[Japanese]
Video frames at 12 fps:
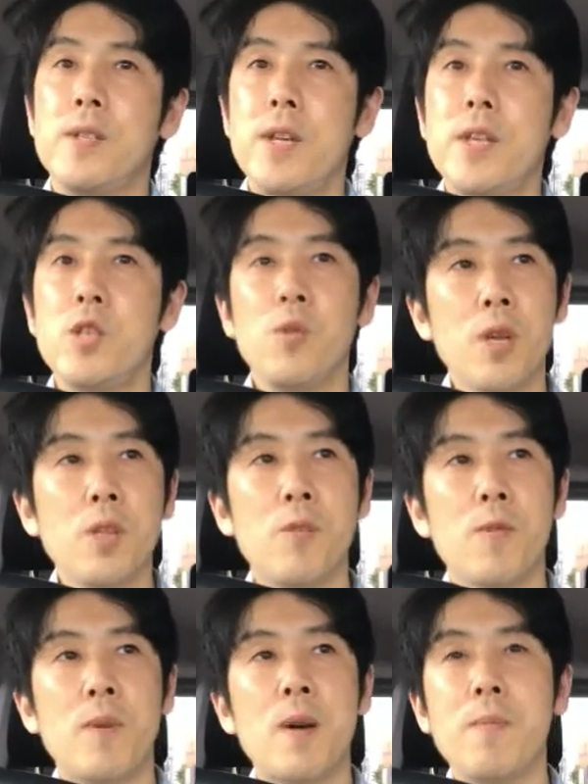で日野家
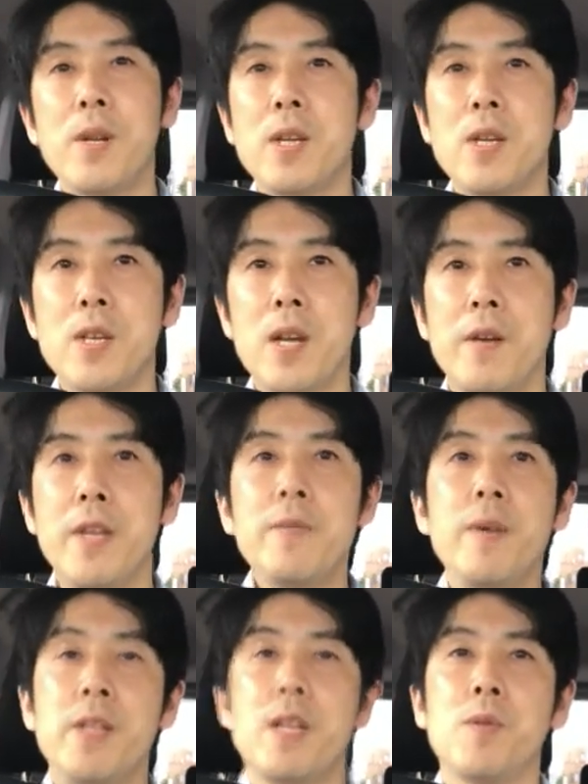の方もあんまり、愛
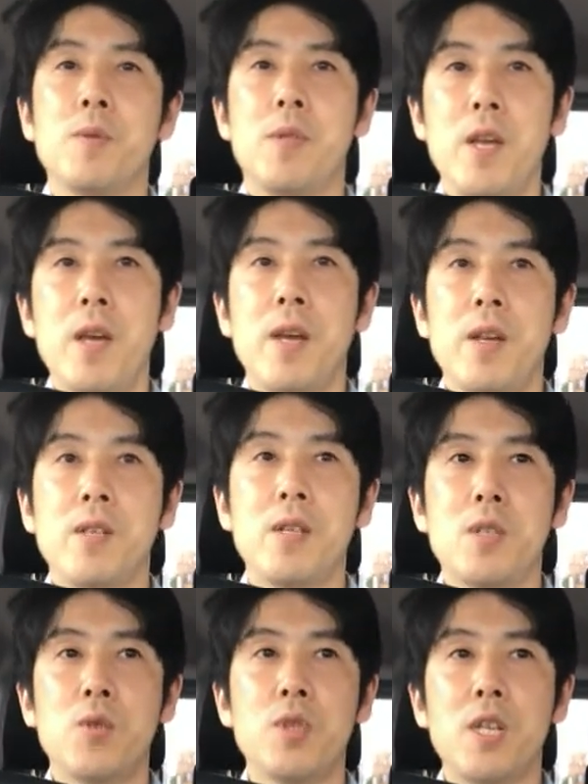媛なので、
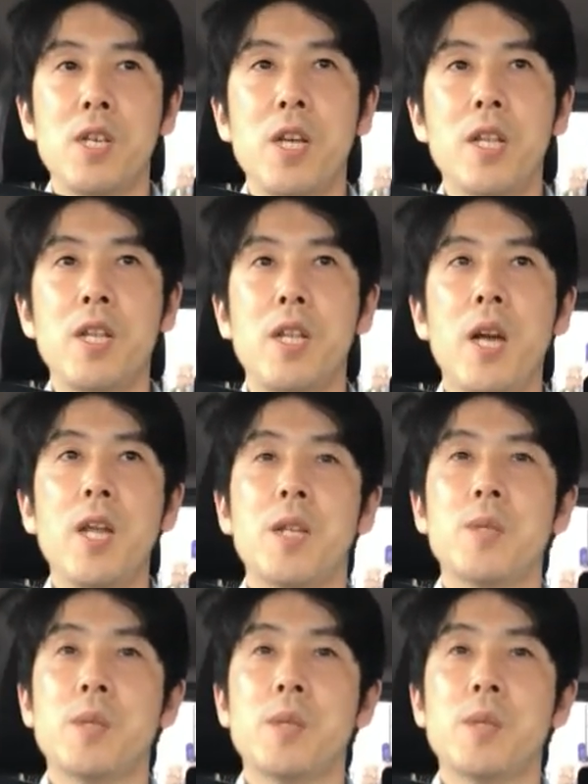え正直行けてないで